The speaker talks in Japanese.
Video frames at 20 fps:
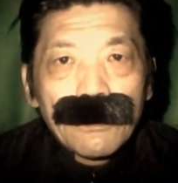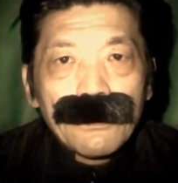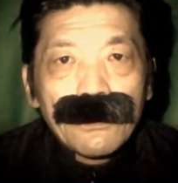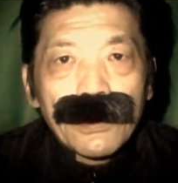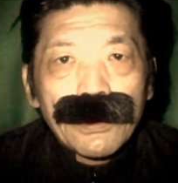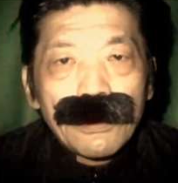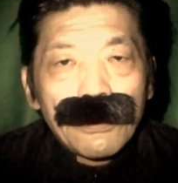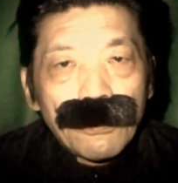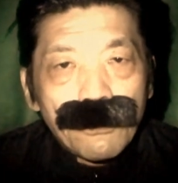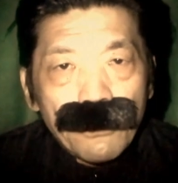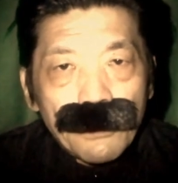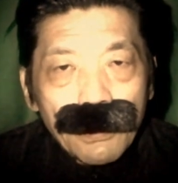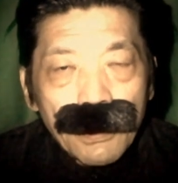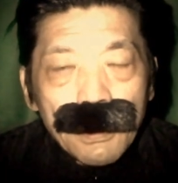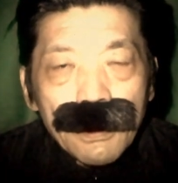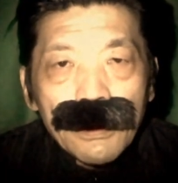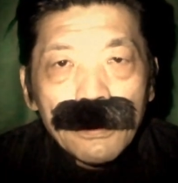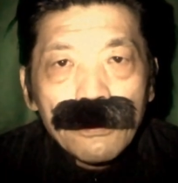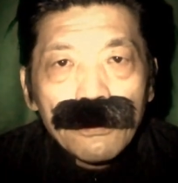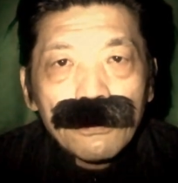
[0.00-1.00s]
いろん
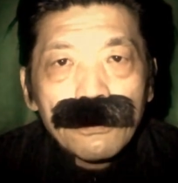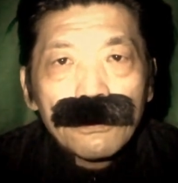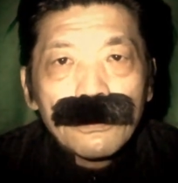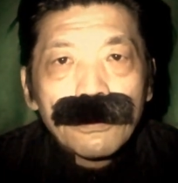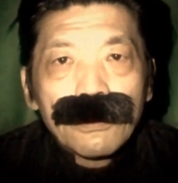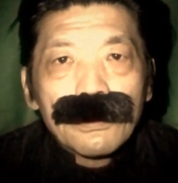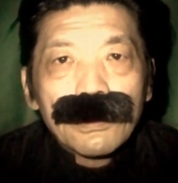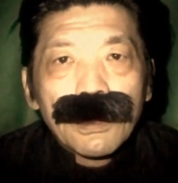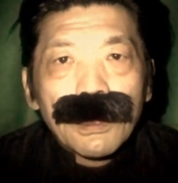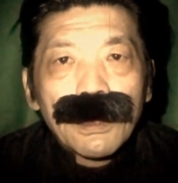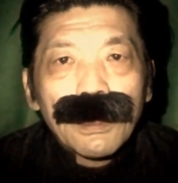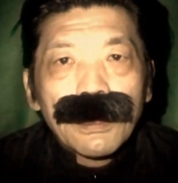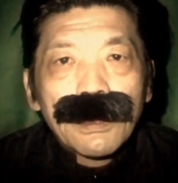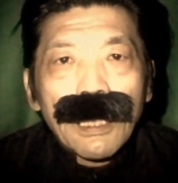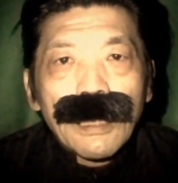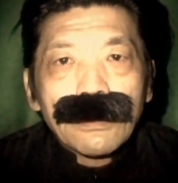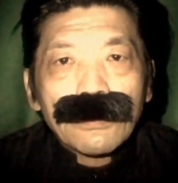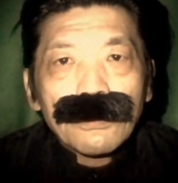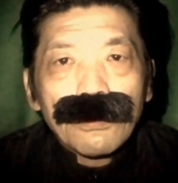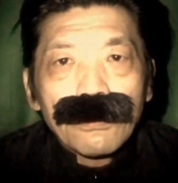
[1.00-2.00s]
な理由をつけ
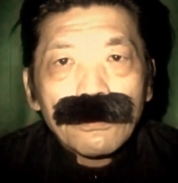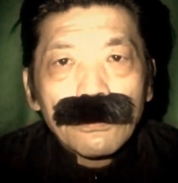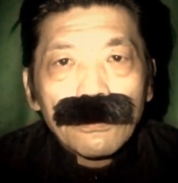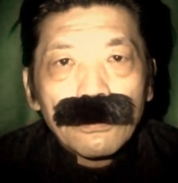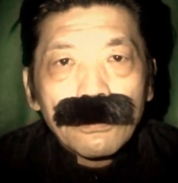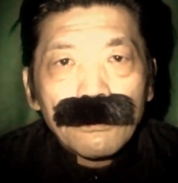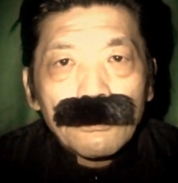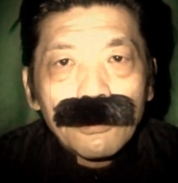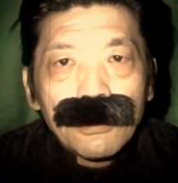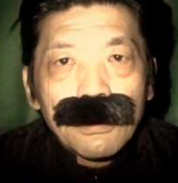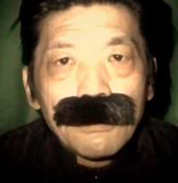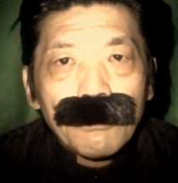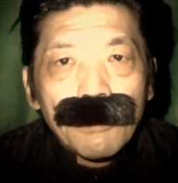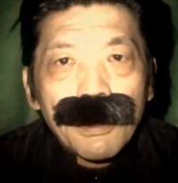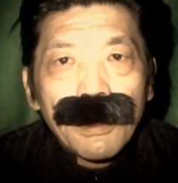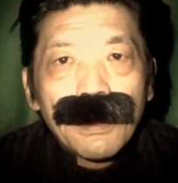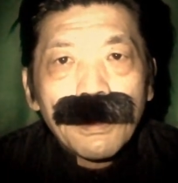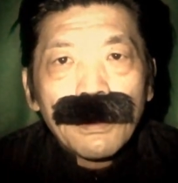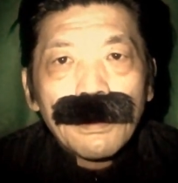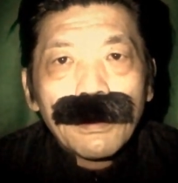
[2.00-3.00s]
約束事も決
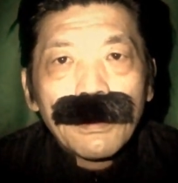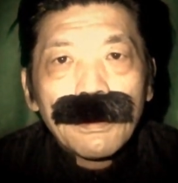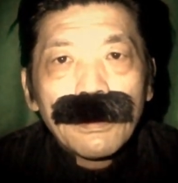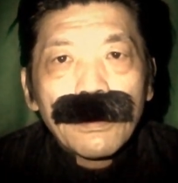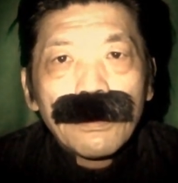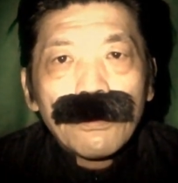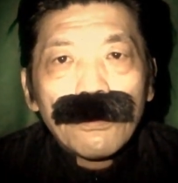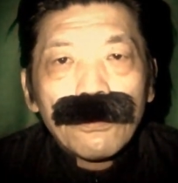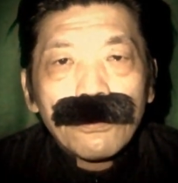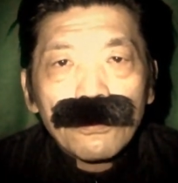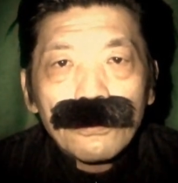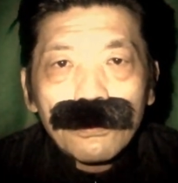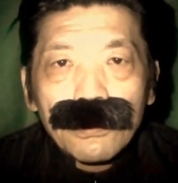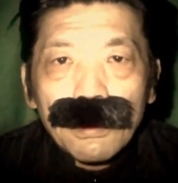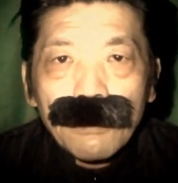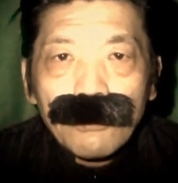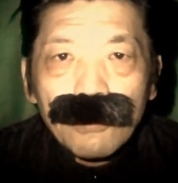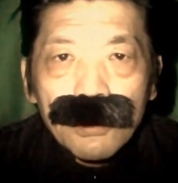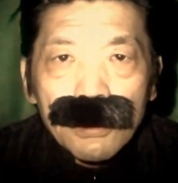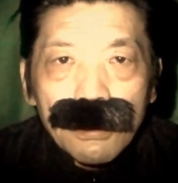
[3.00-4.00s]
め、お父
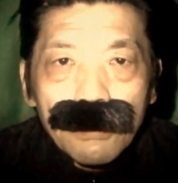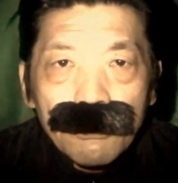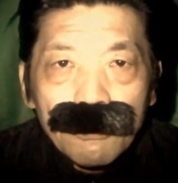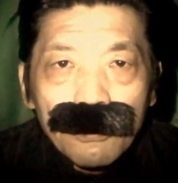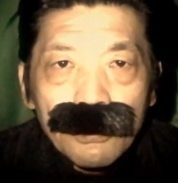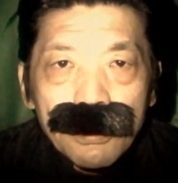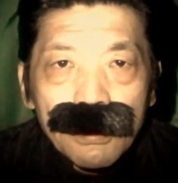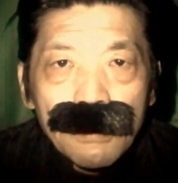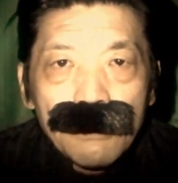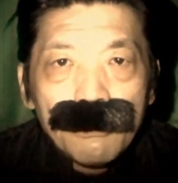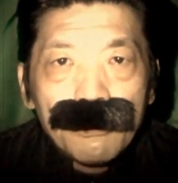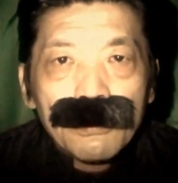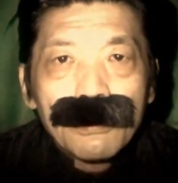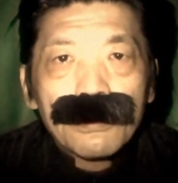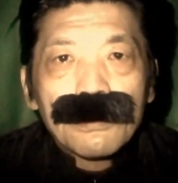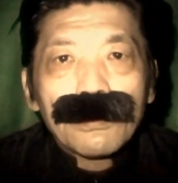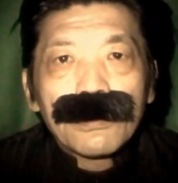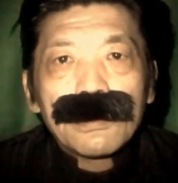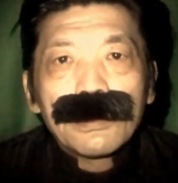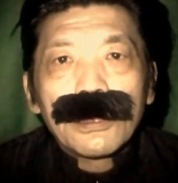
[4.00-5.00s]
さんもしぶし
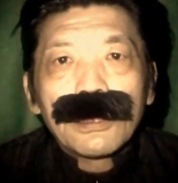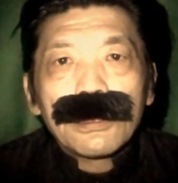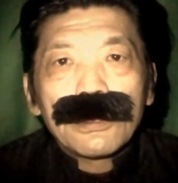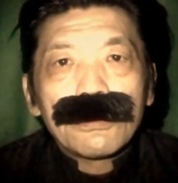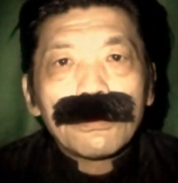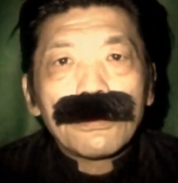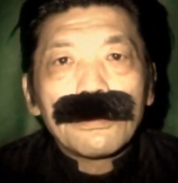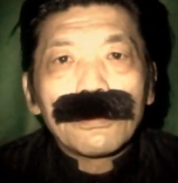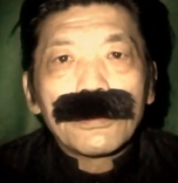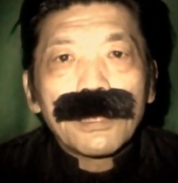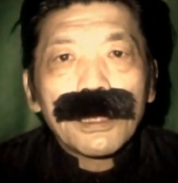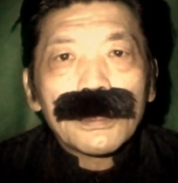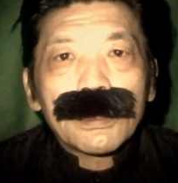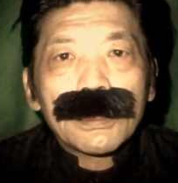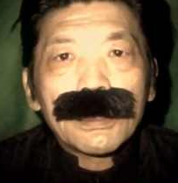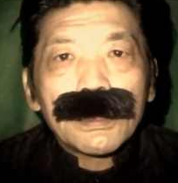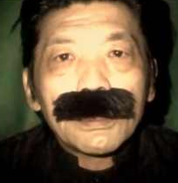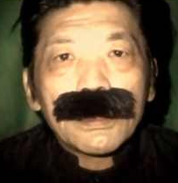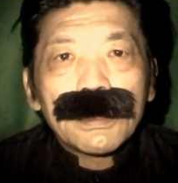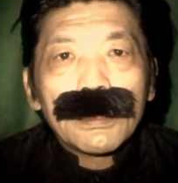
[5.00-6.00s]
ぶ一人暮ら
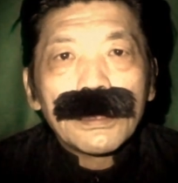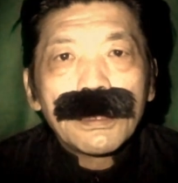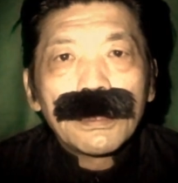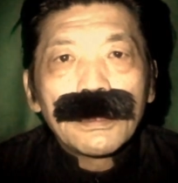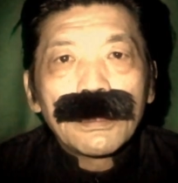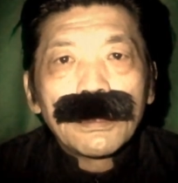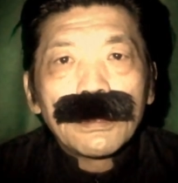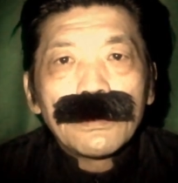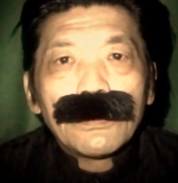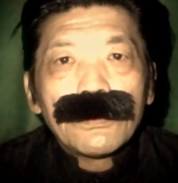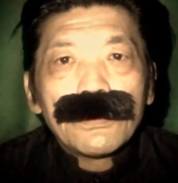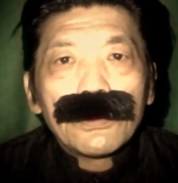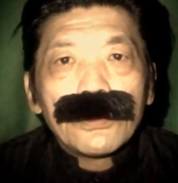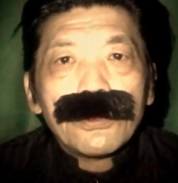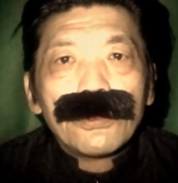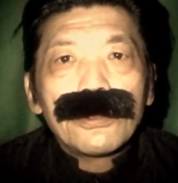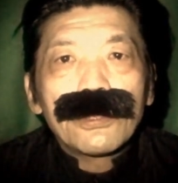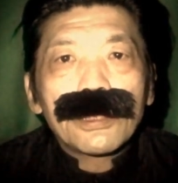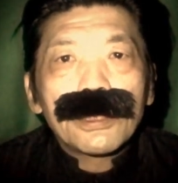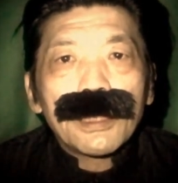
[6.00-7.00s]
し、
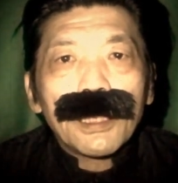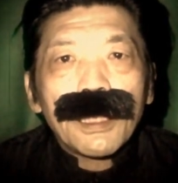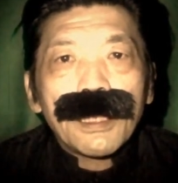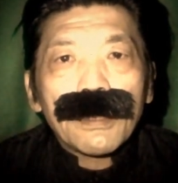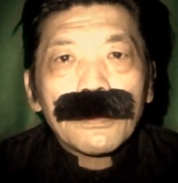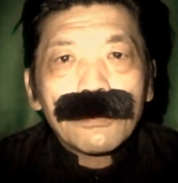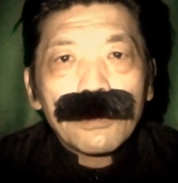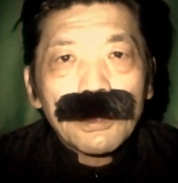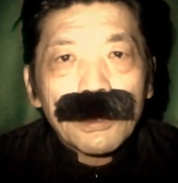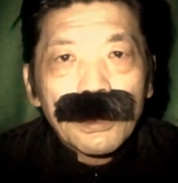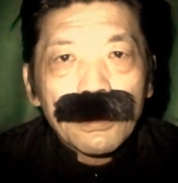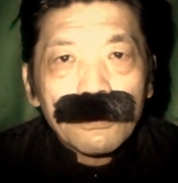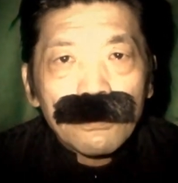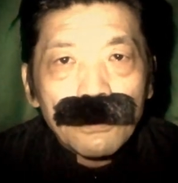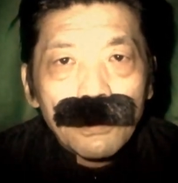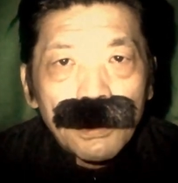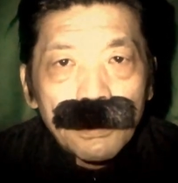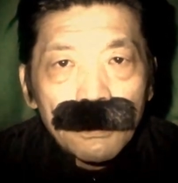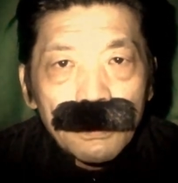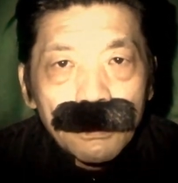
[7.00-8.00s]
許してくれた
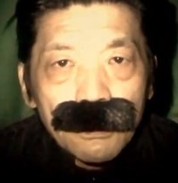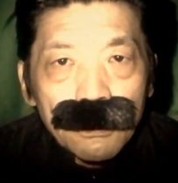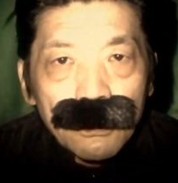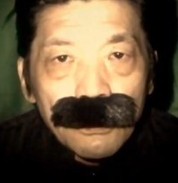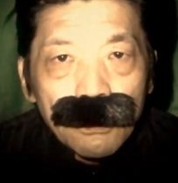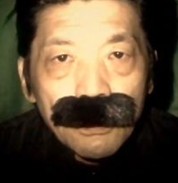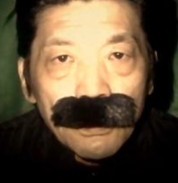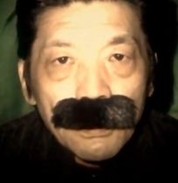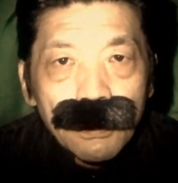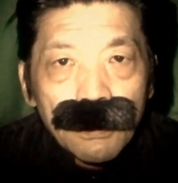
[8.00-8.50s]
そうなんですよ。